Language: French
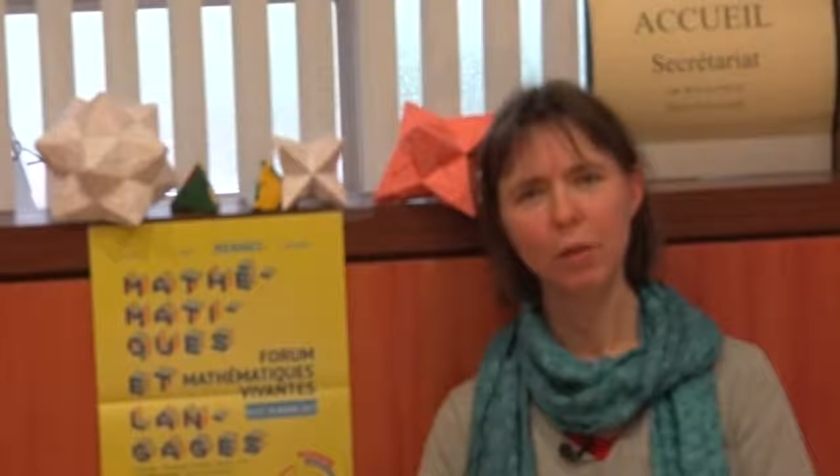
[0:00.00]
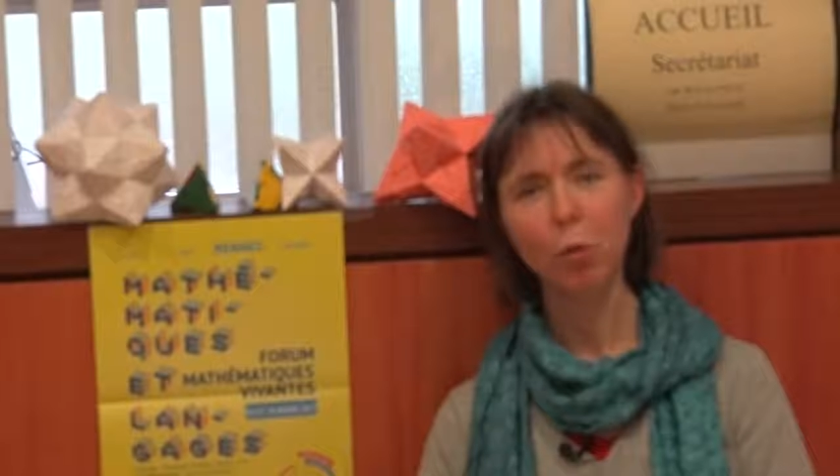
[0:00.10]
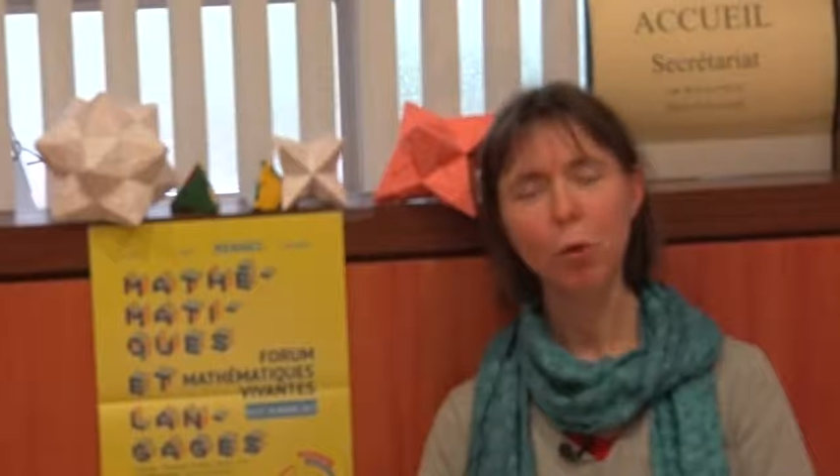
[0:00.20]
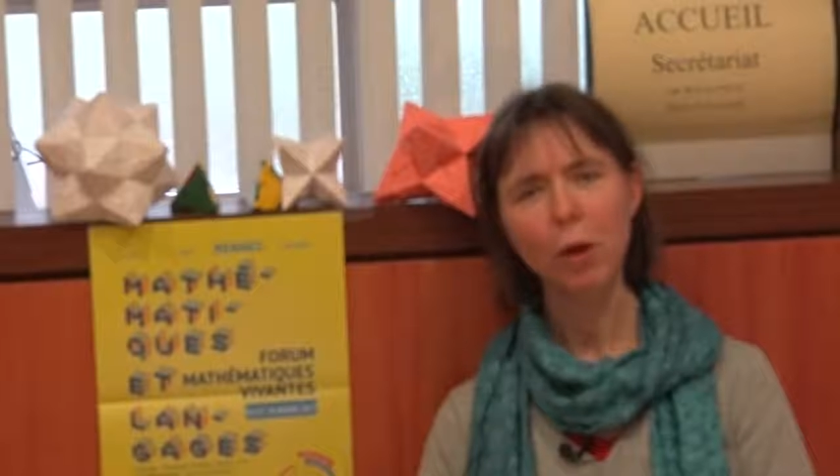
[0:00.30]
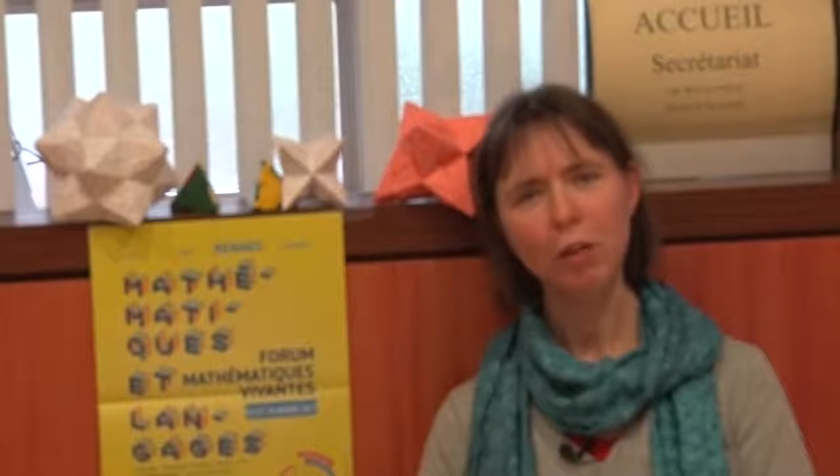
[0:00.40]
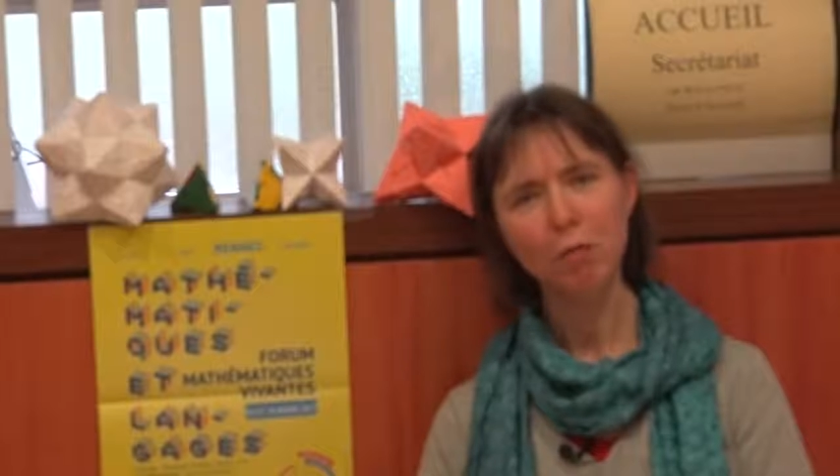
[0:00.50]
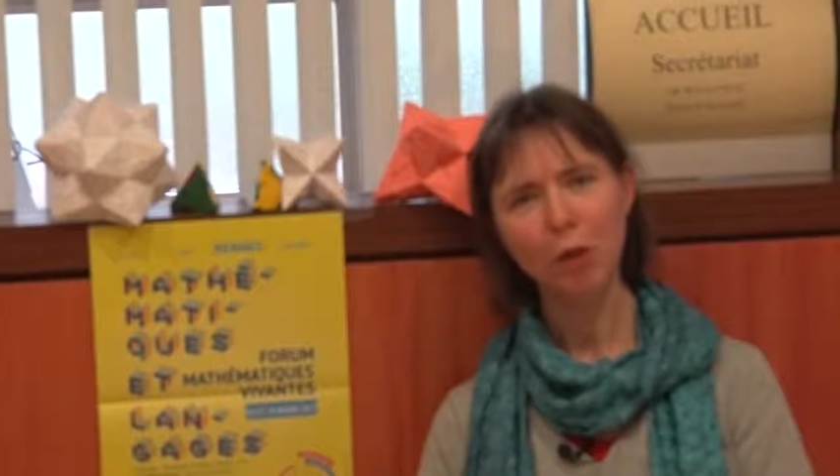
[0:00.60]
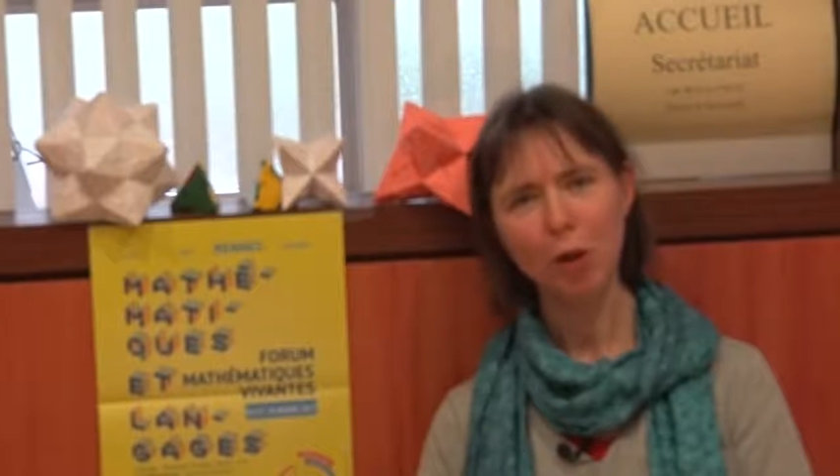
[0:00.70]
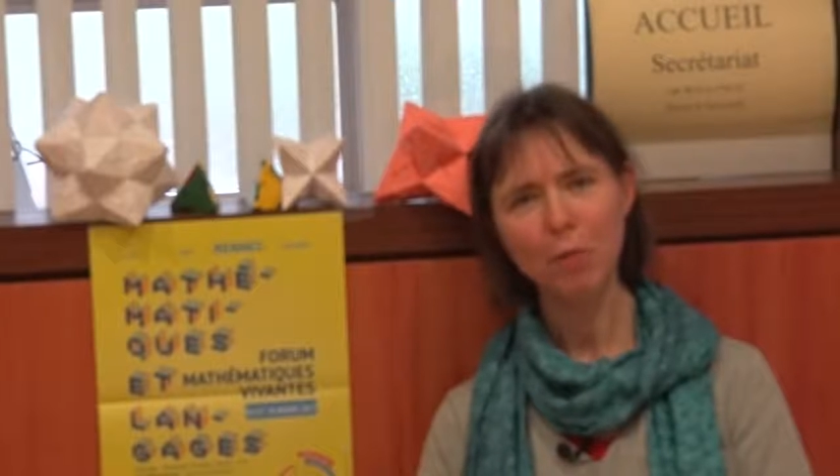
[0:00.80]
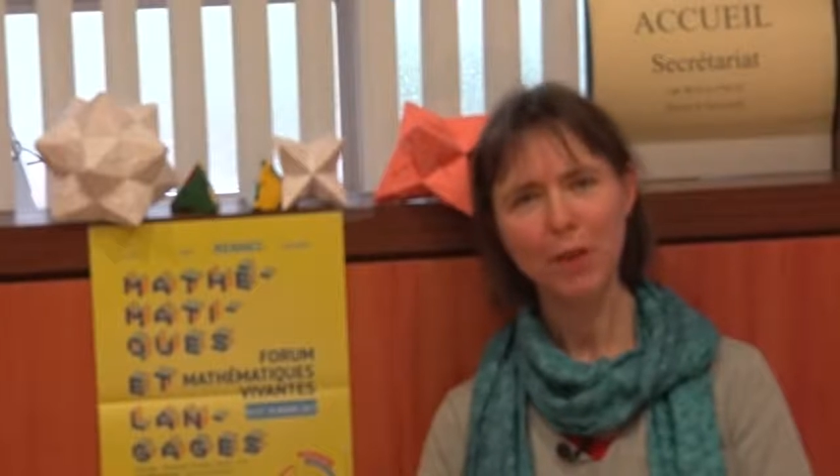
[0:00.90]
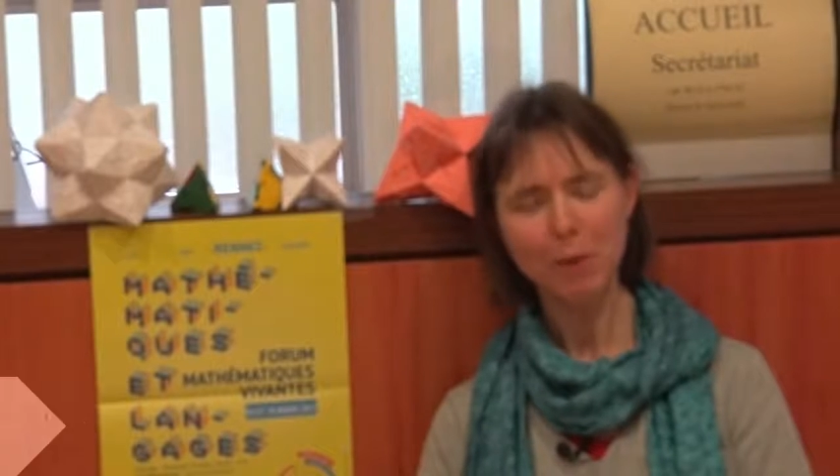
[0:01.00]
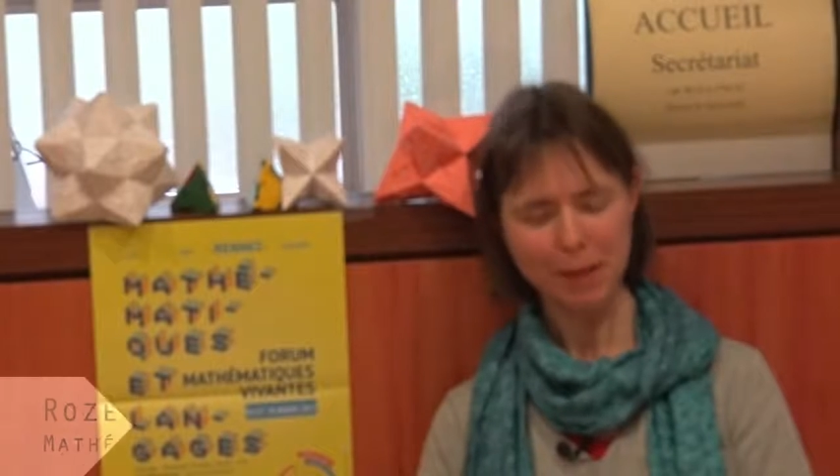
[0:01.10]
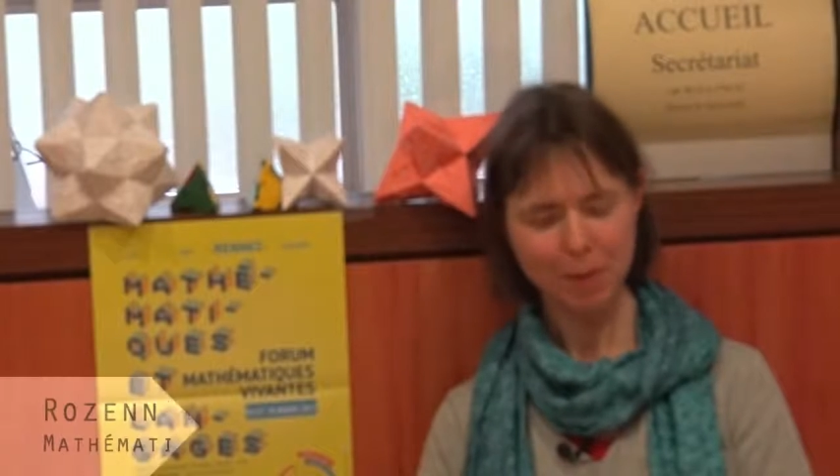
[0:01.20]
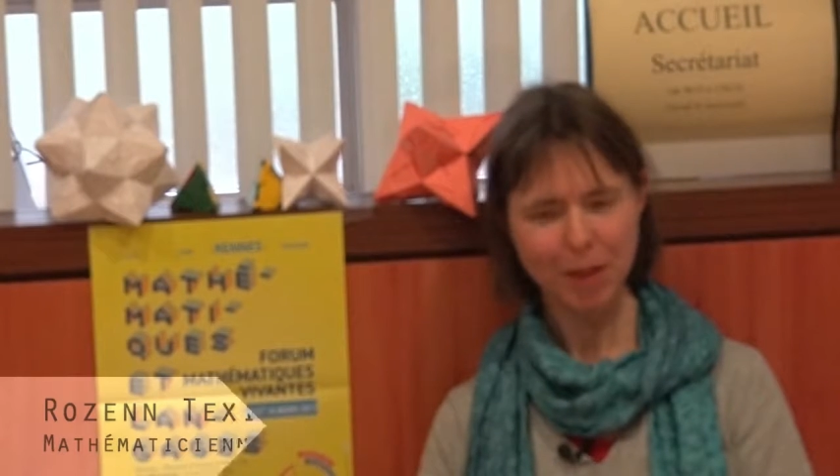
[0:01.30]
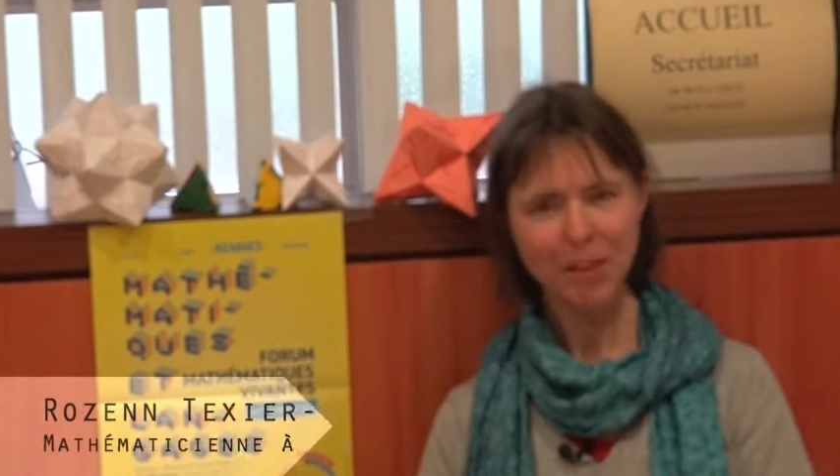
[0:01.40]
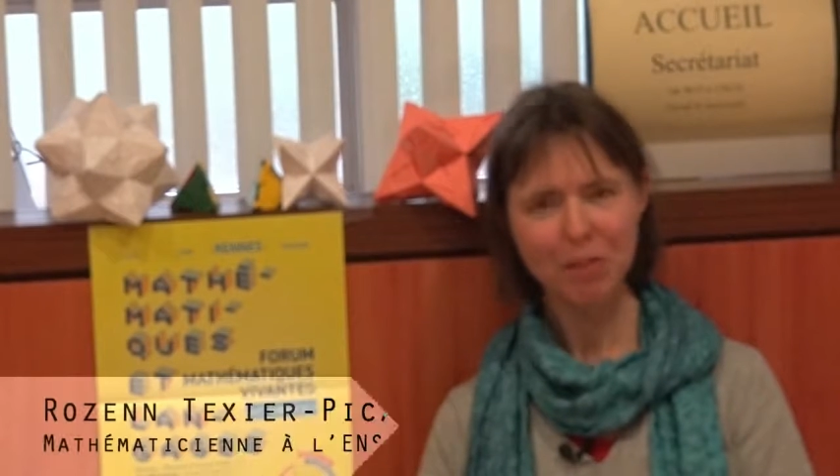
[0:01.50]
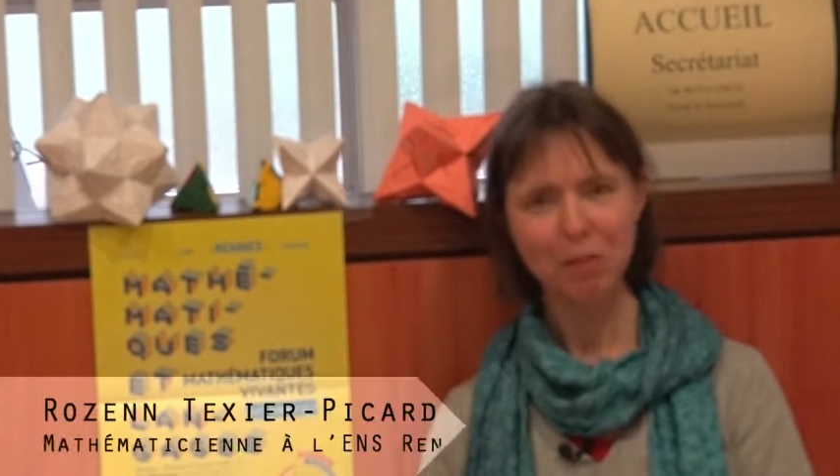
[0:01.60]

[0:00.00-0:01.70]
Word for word: Pourquoi un forum des mathématiques